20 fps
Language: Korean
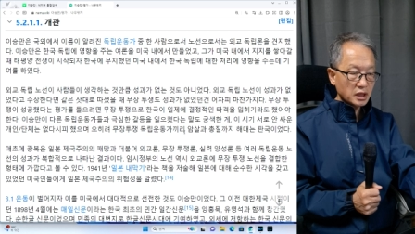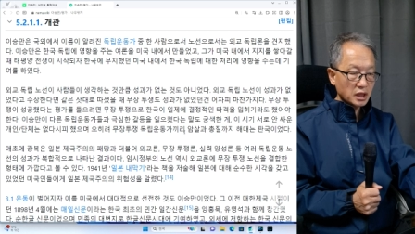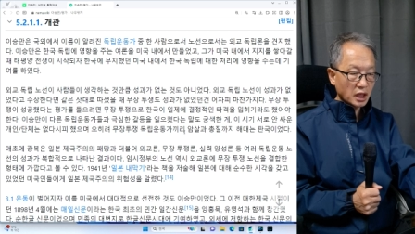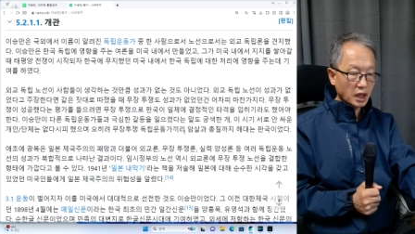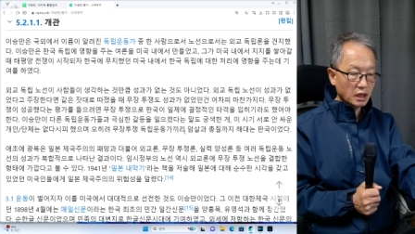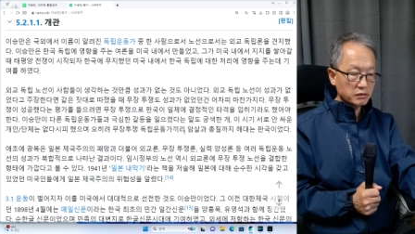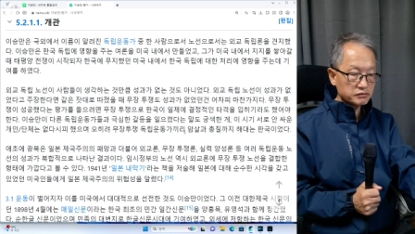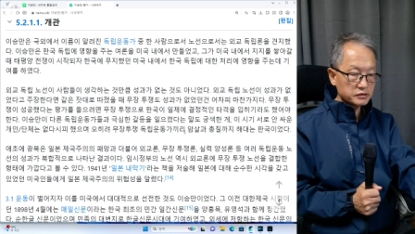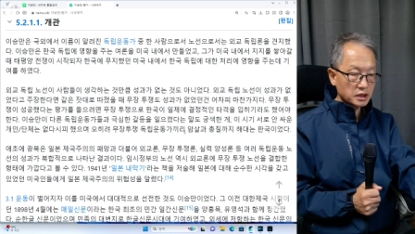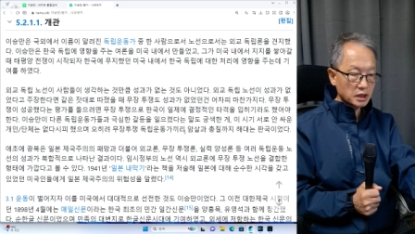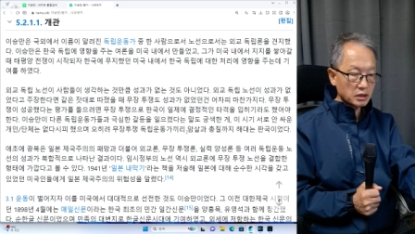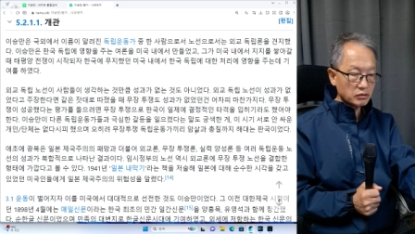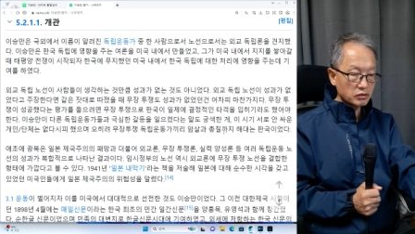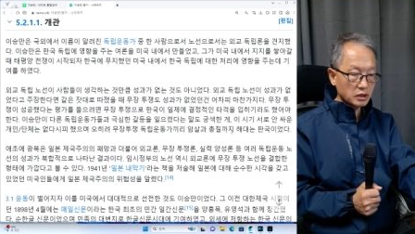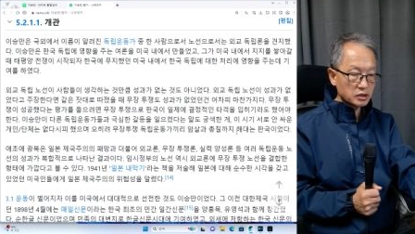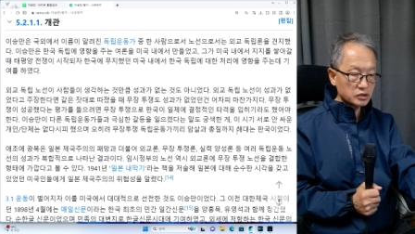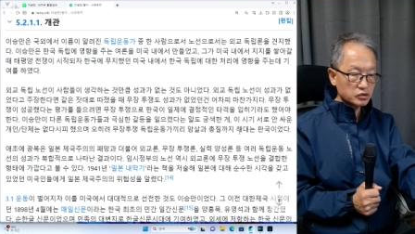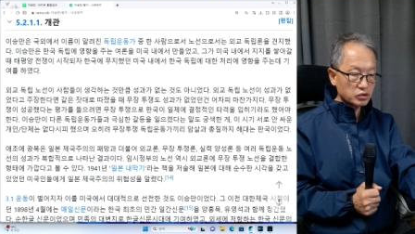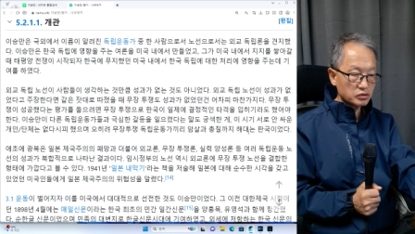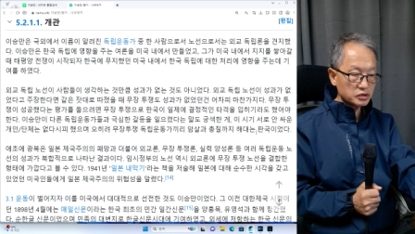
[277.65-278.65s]

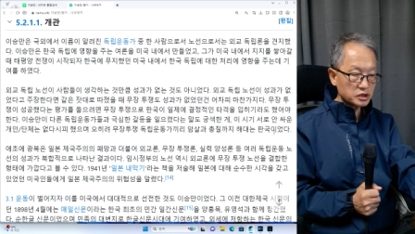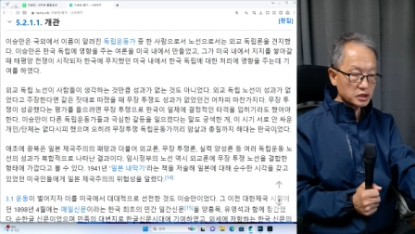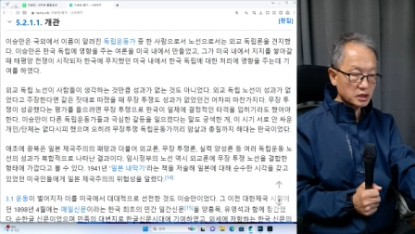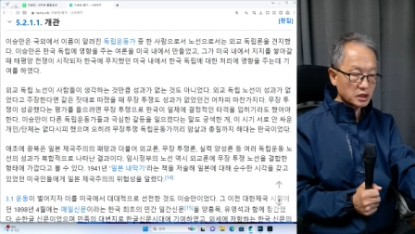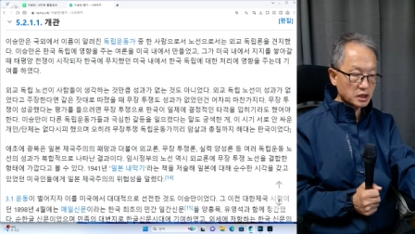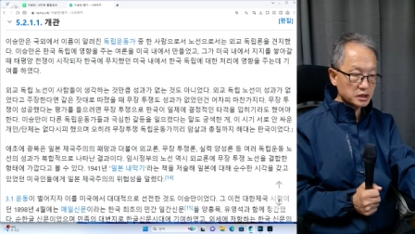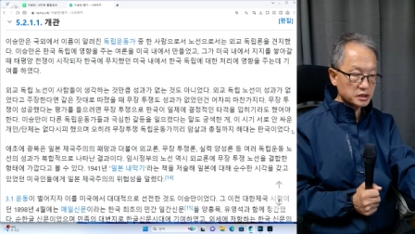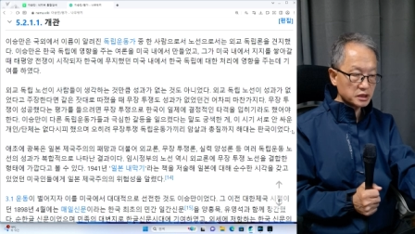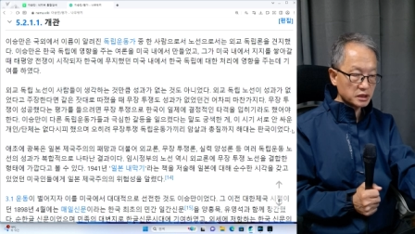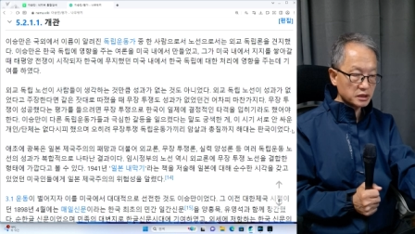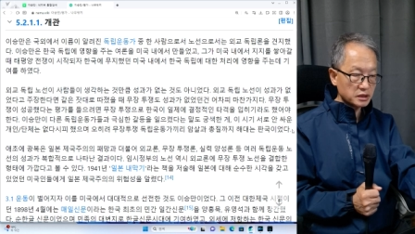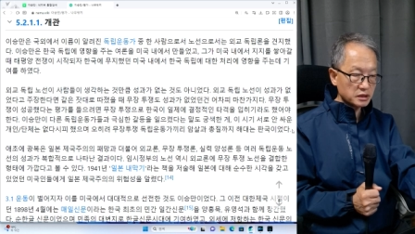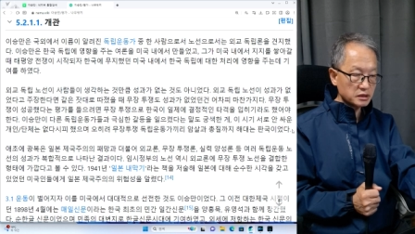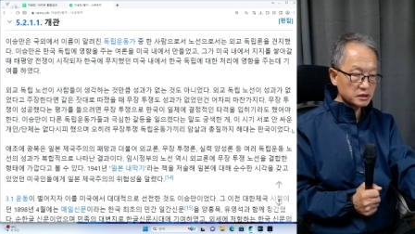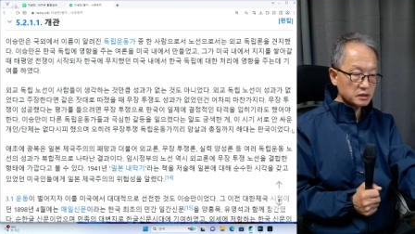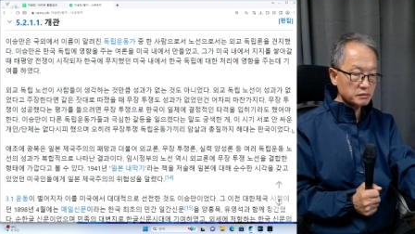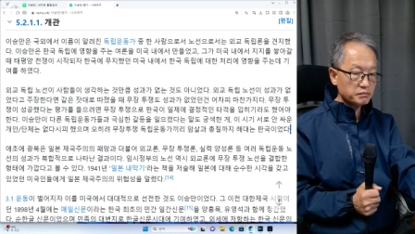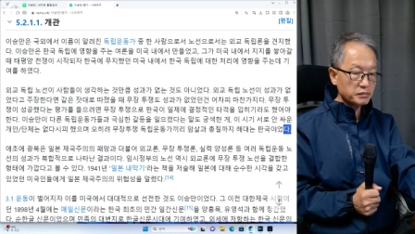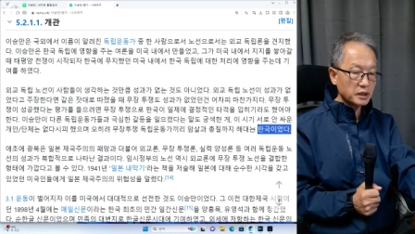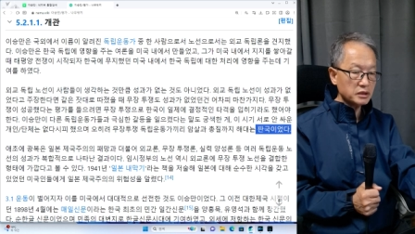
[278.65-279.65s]
암살과 총질까지
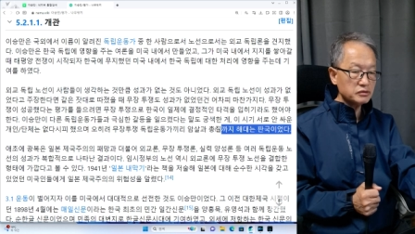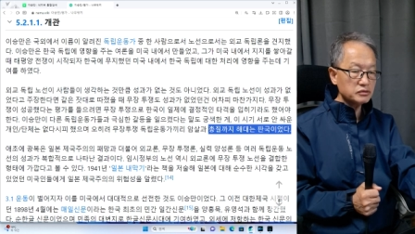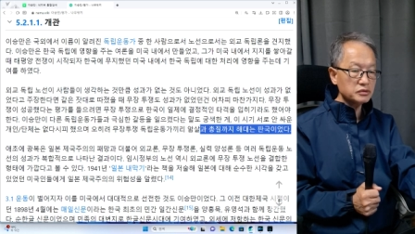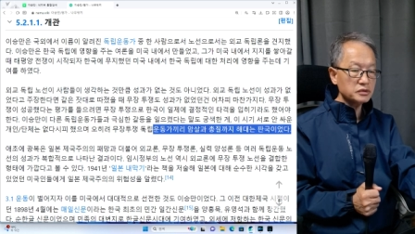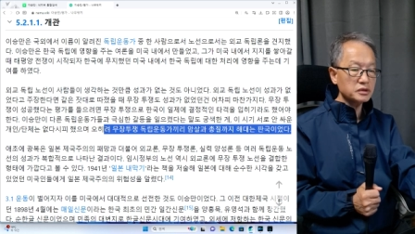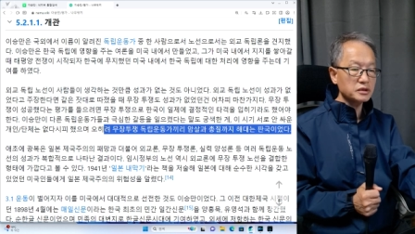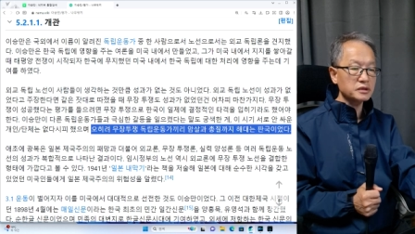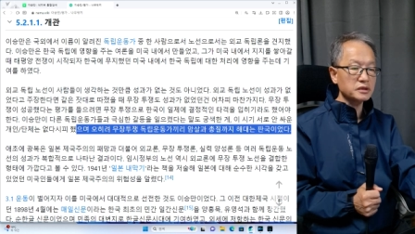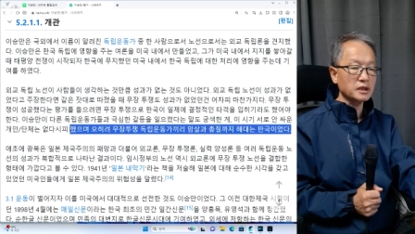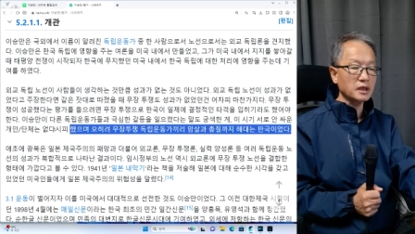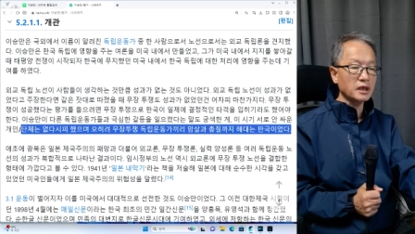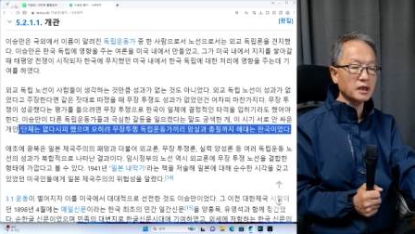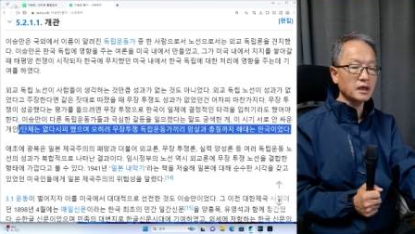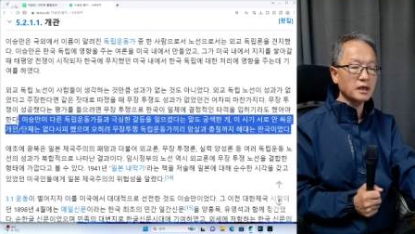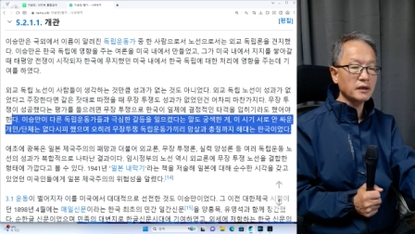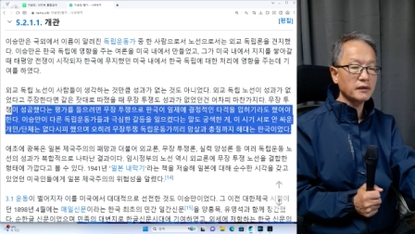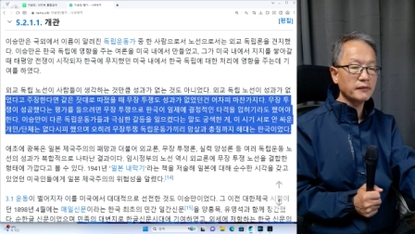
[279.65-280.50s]
해대는 판국이었다.